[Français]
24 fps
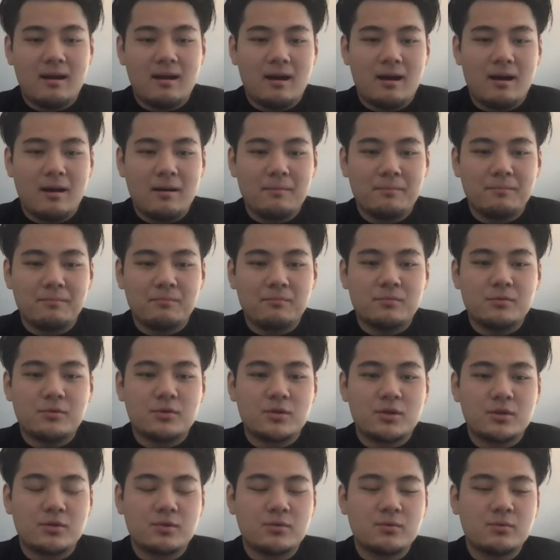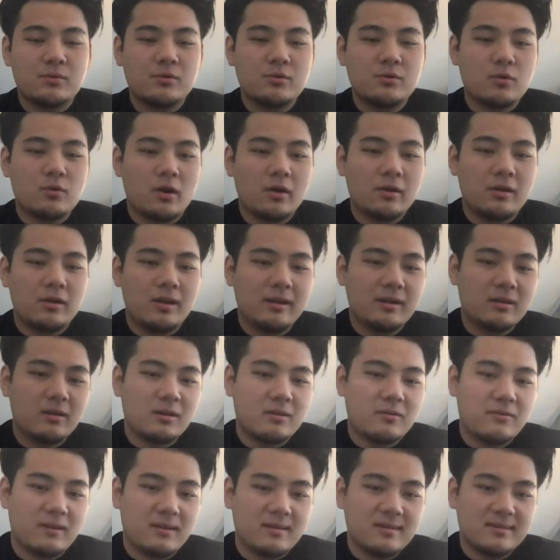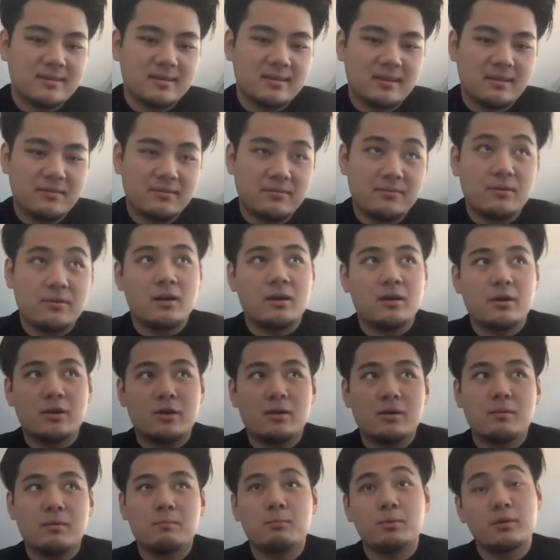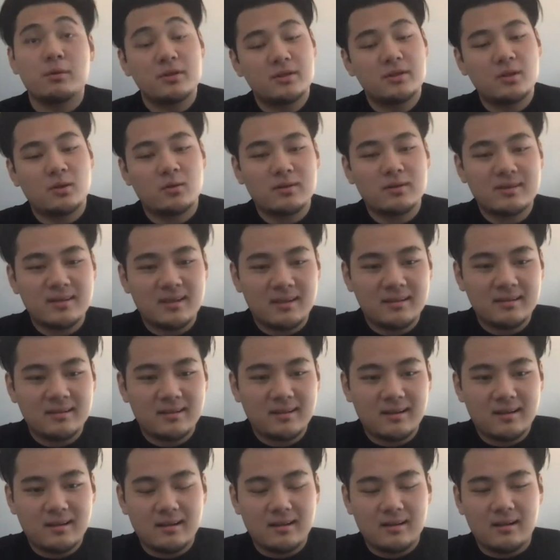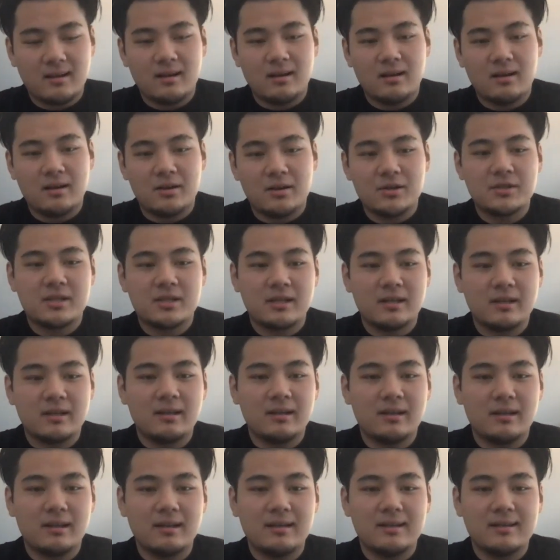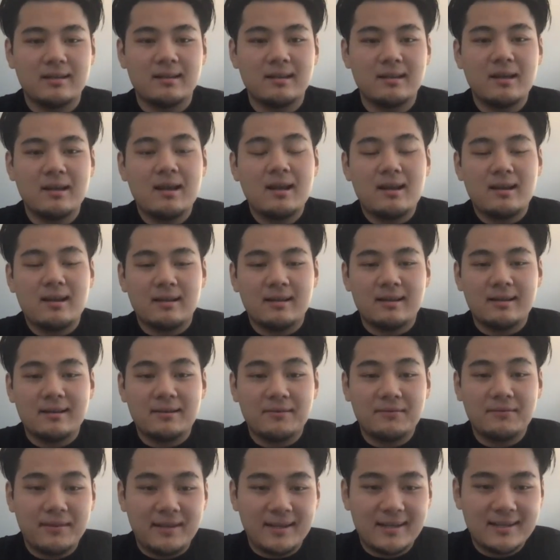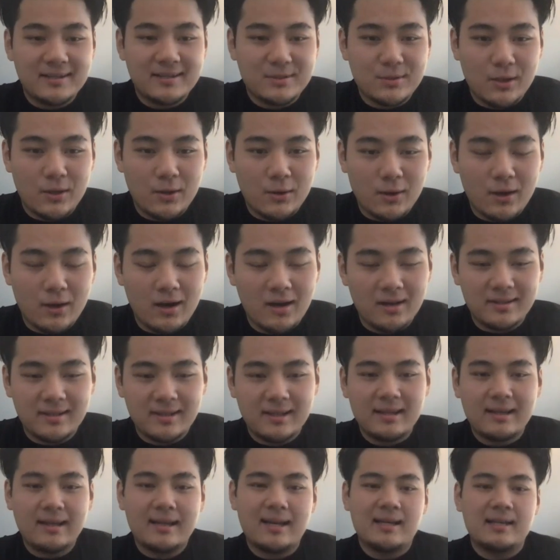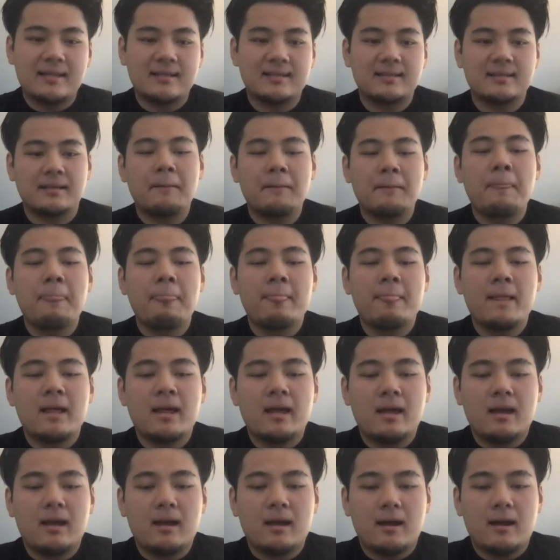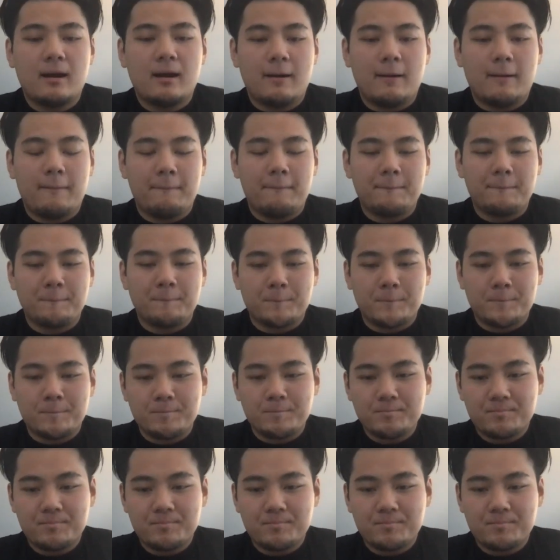Euh, je suis joueur de ligne offensive, euh, position centre euh, chez les Phoenix de André Grasset. un